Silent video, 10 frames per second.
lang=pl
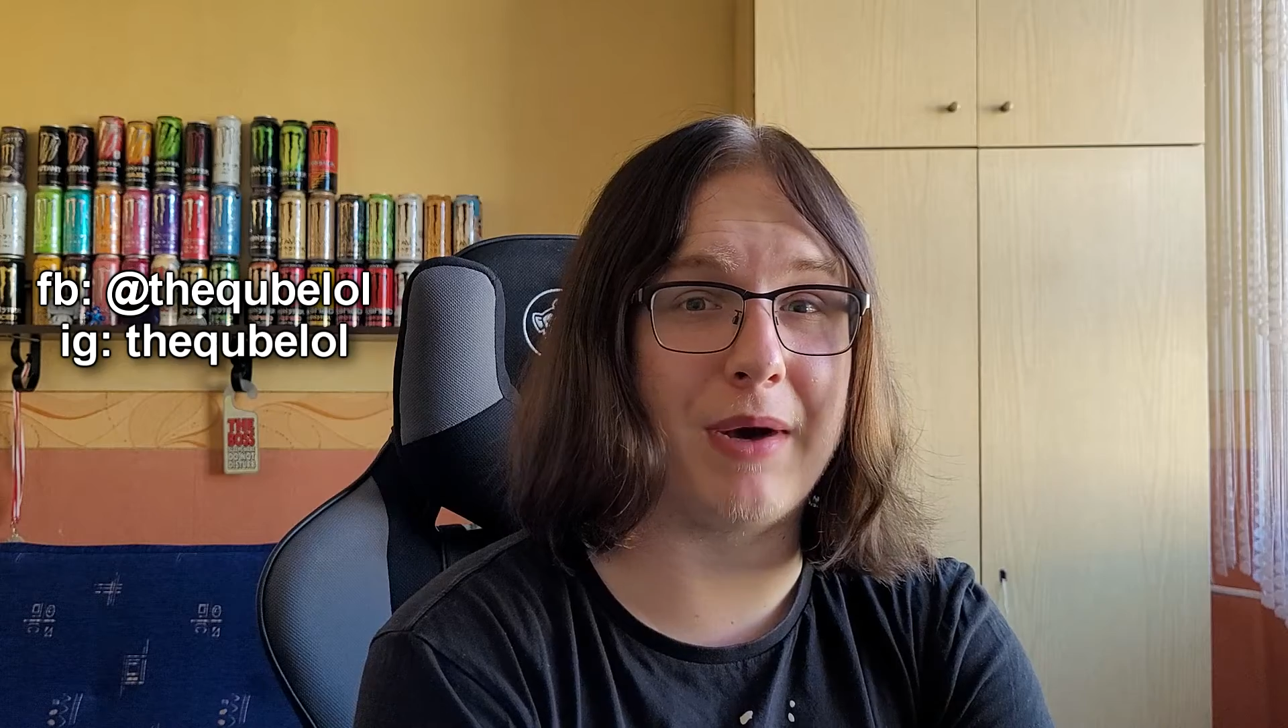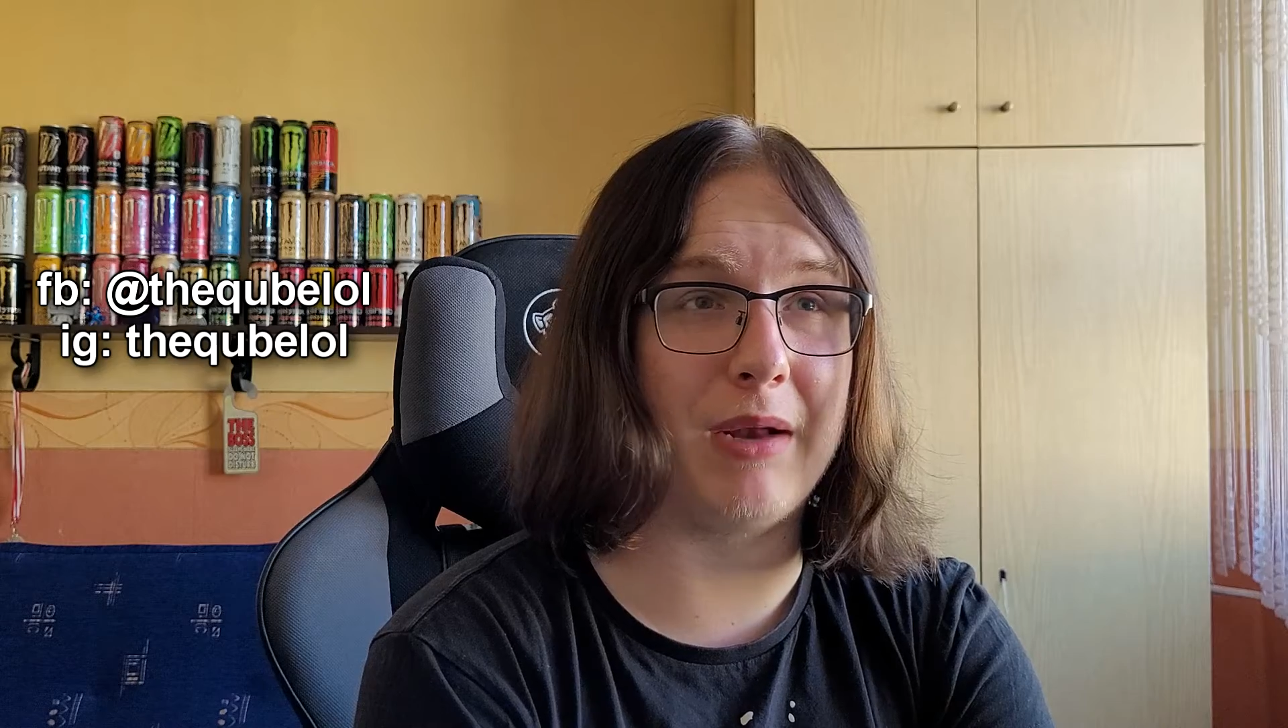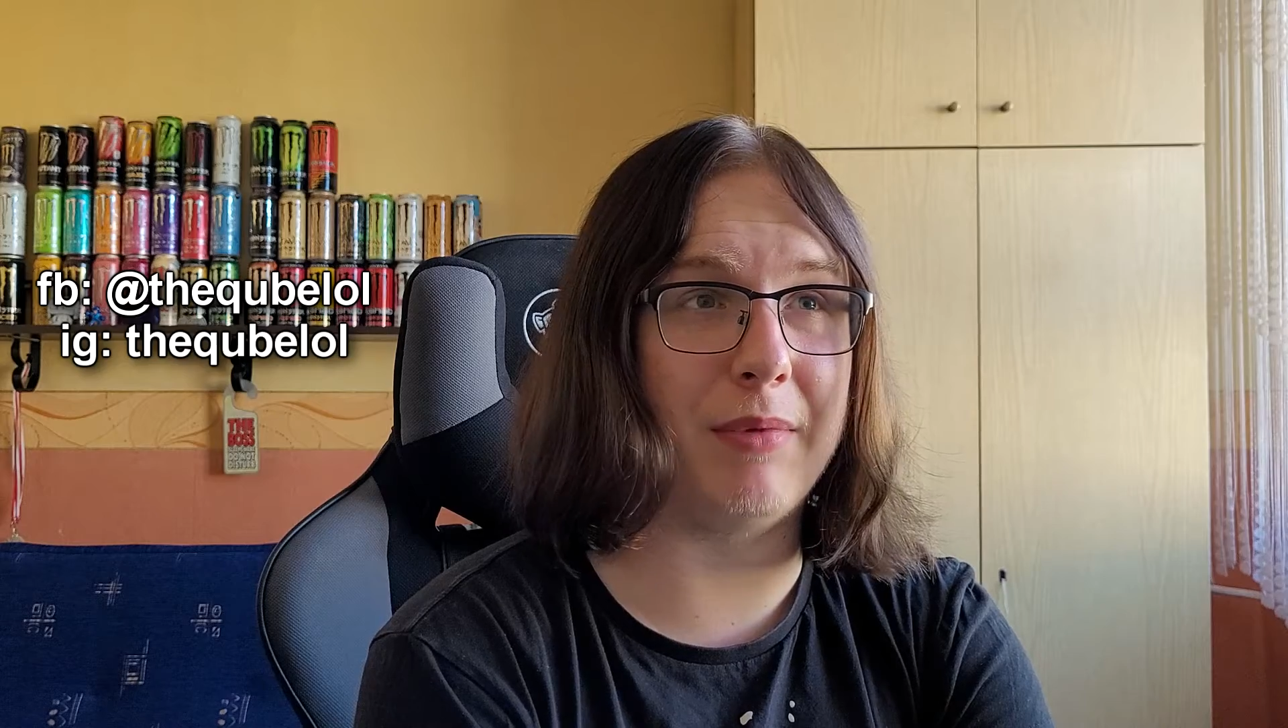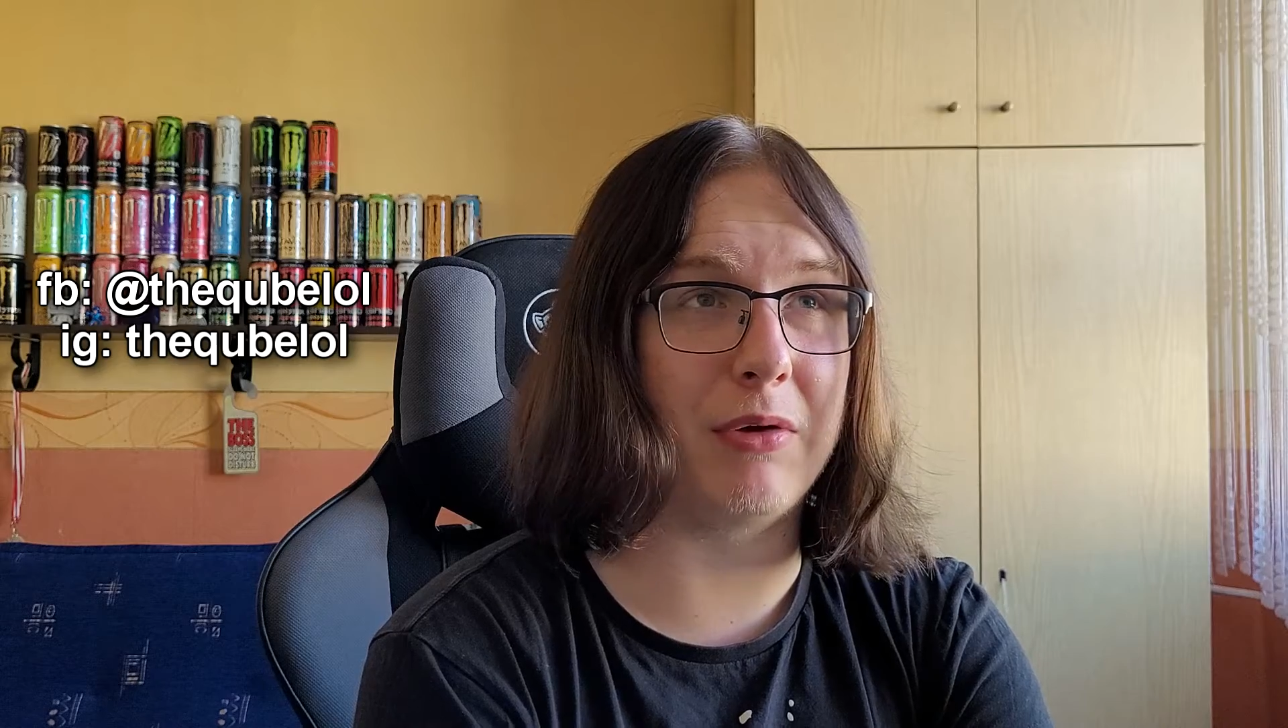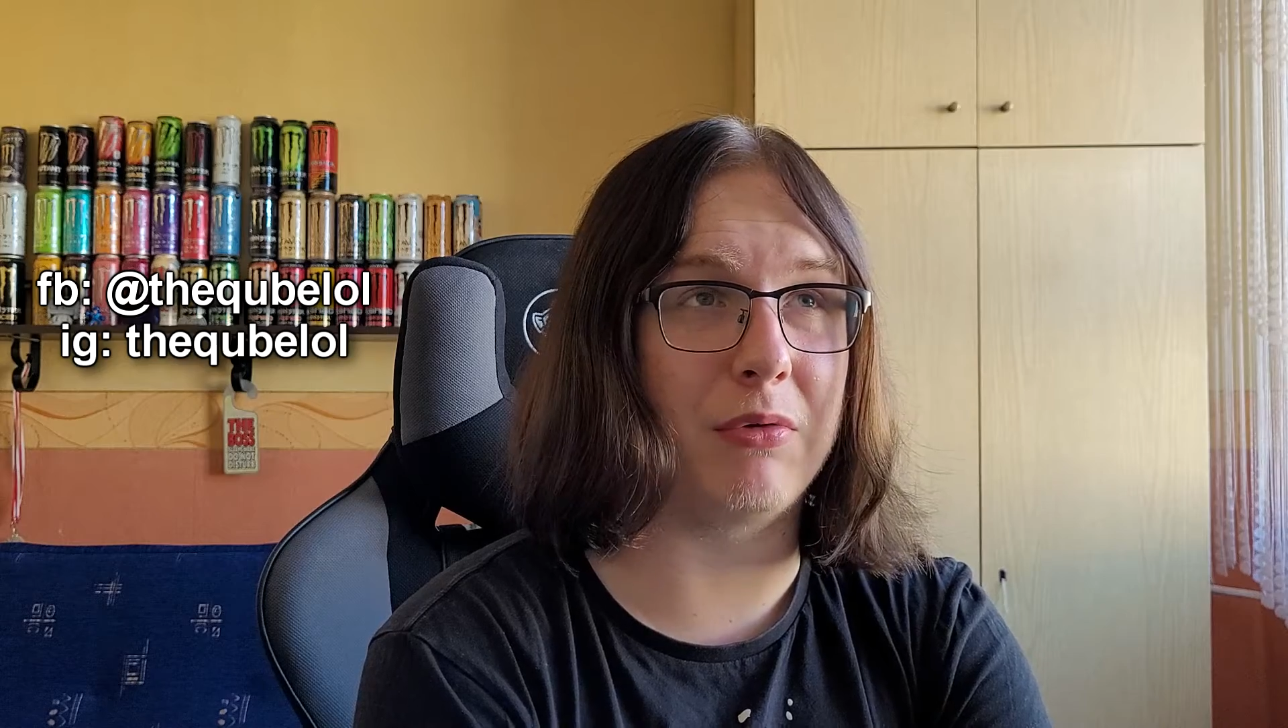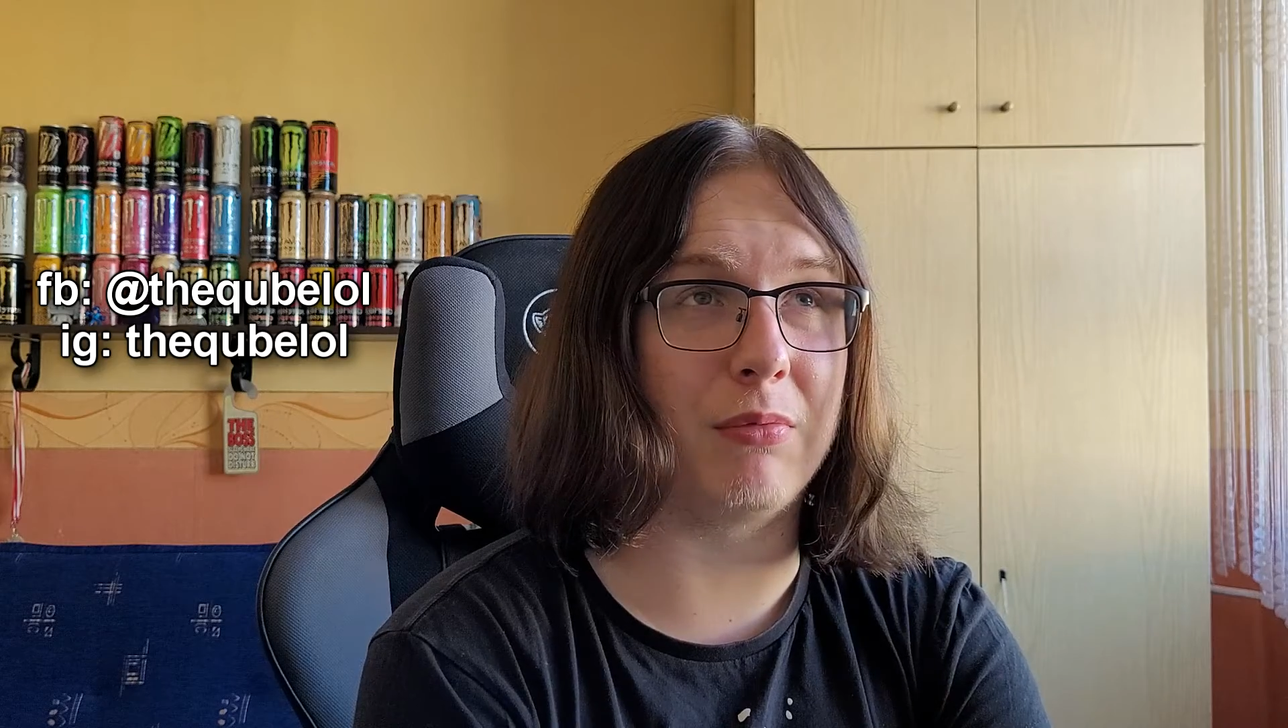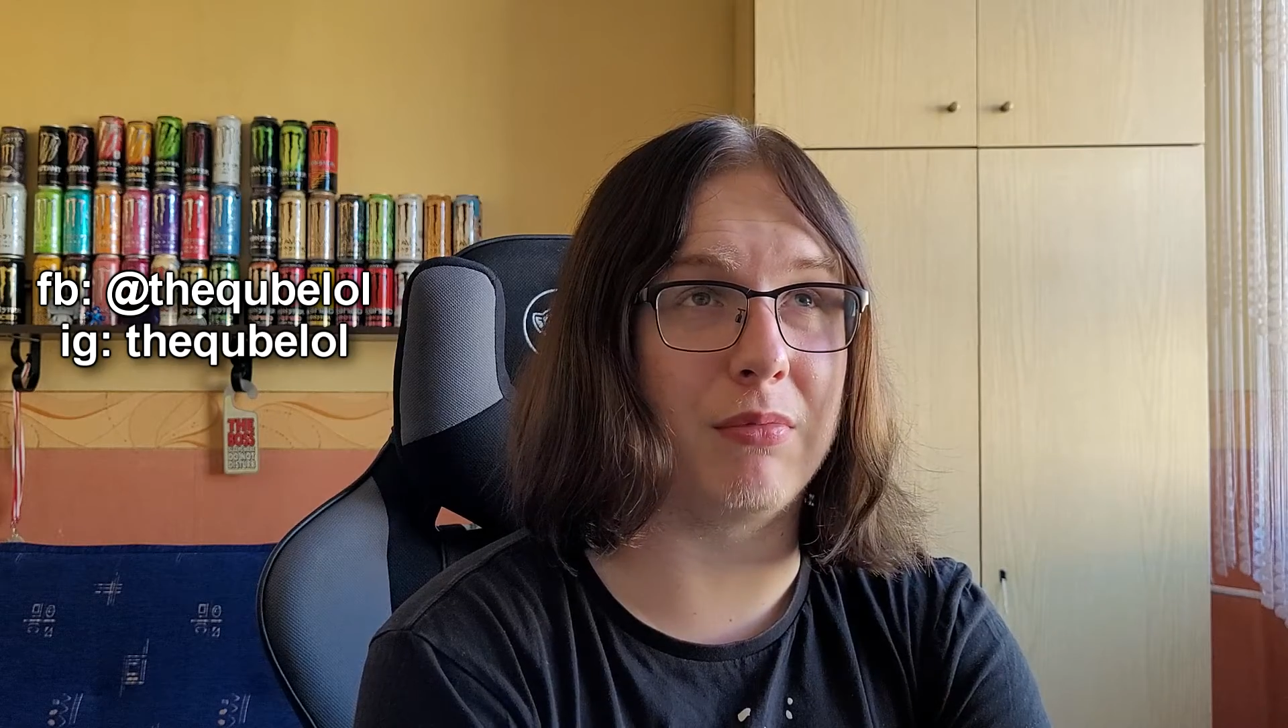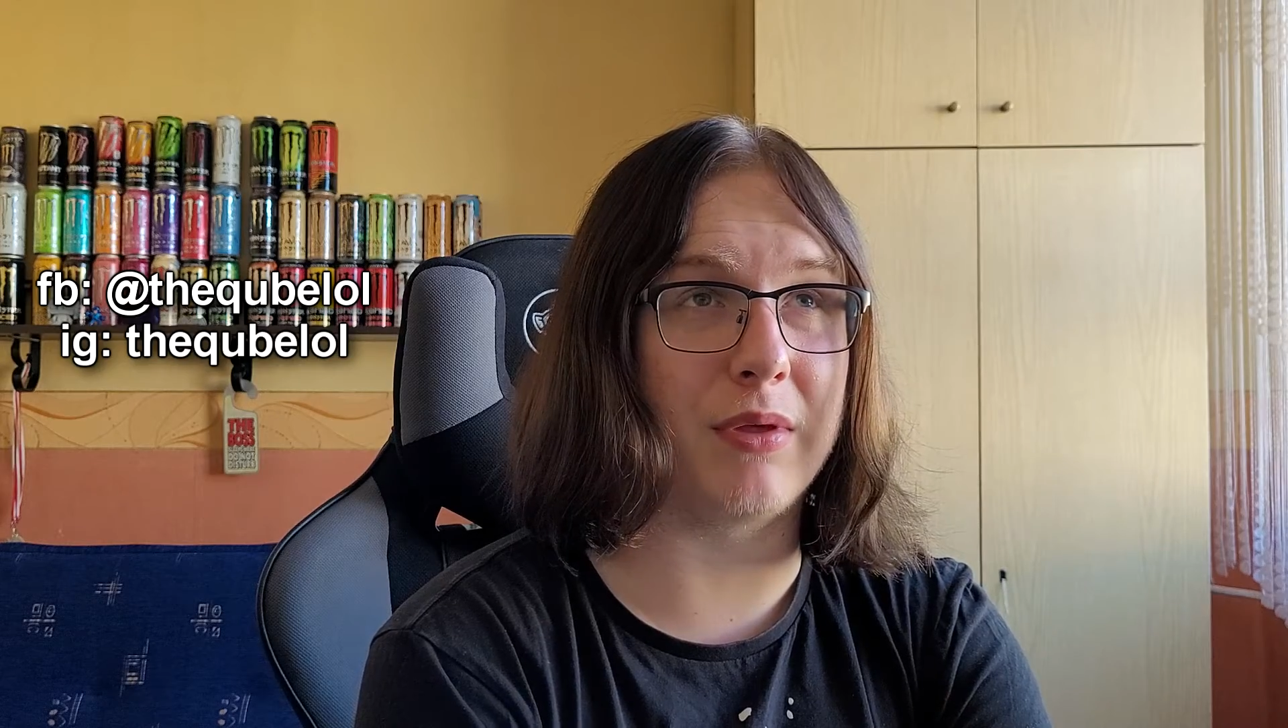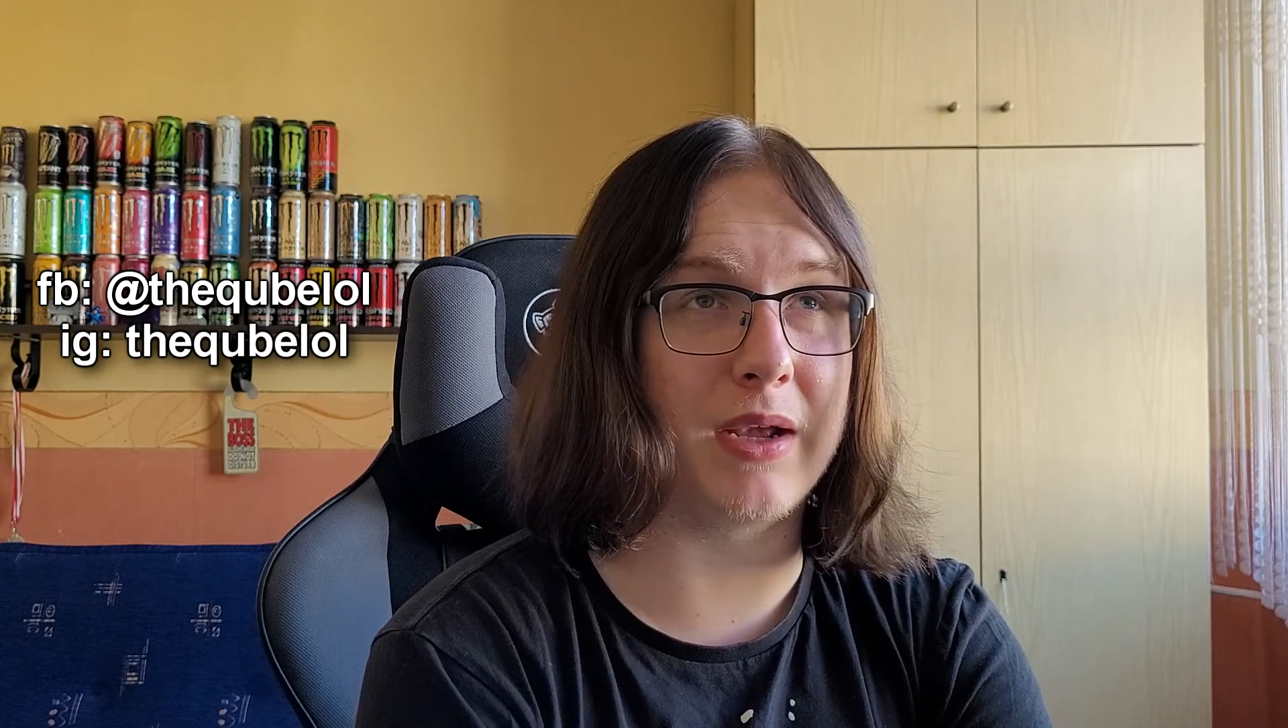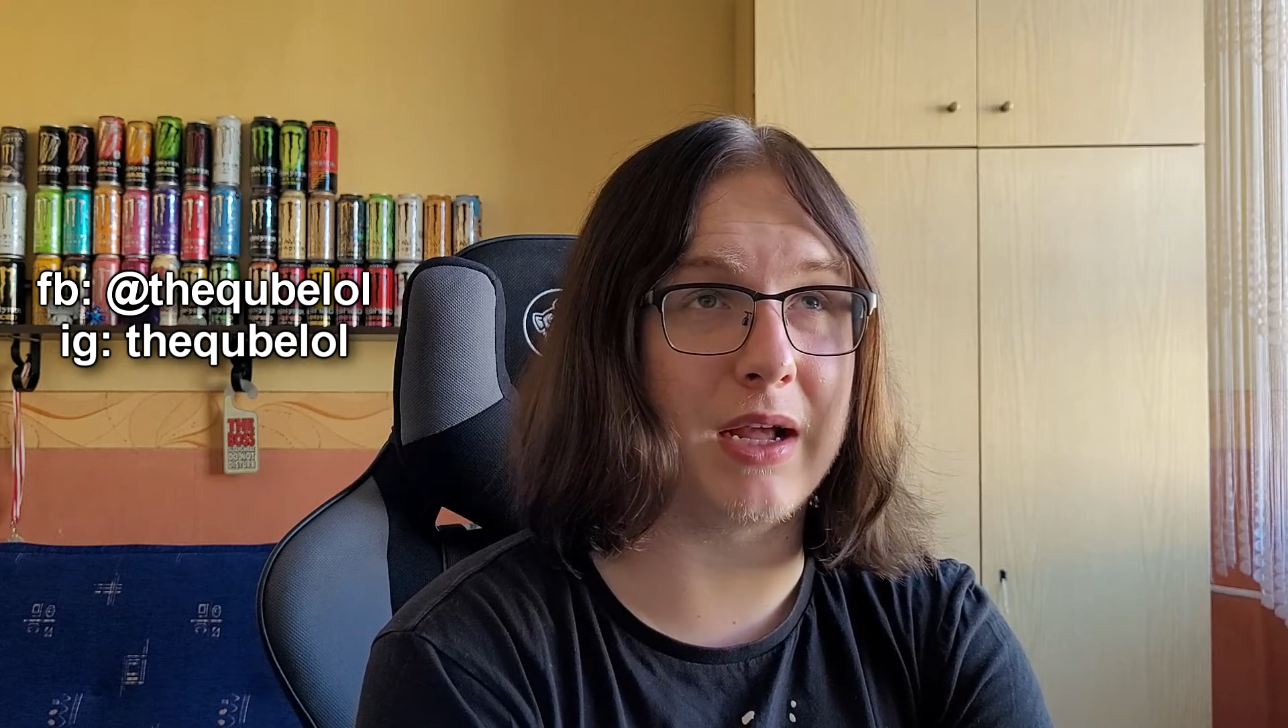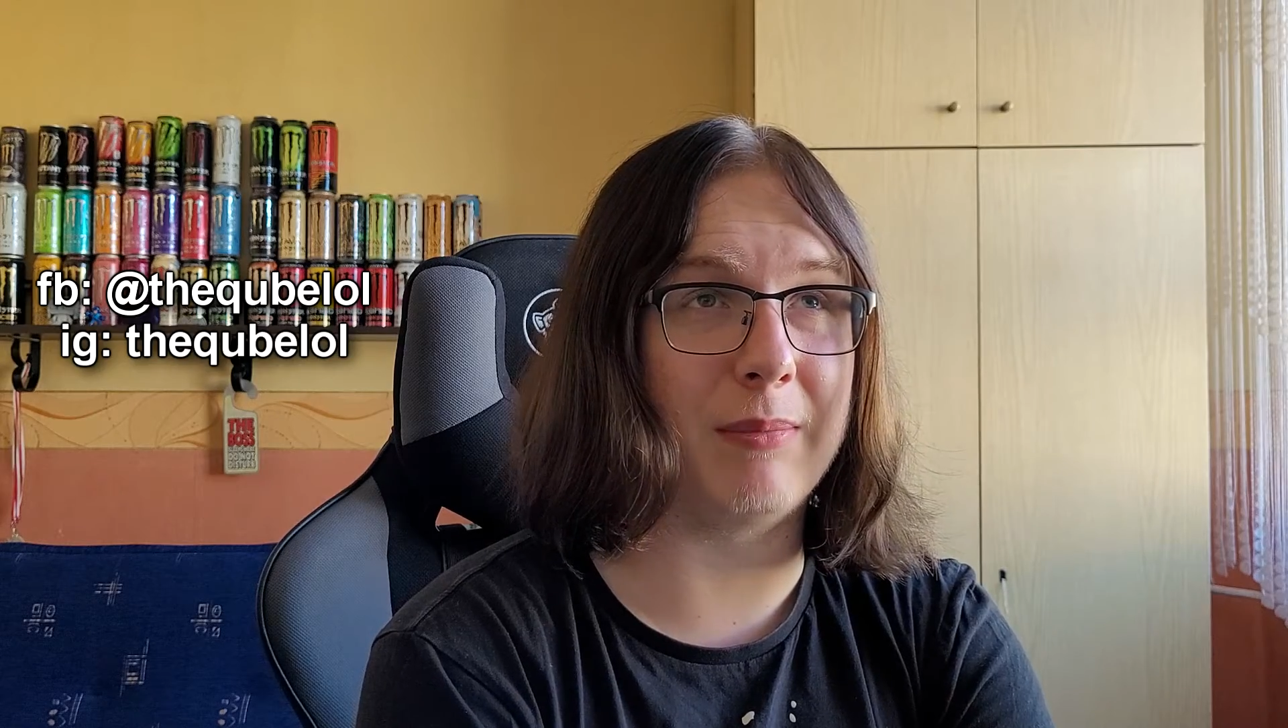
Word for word: albo jakąś muzykę,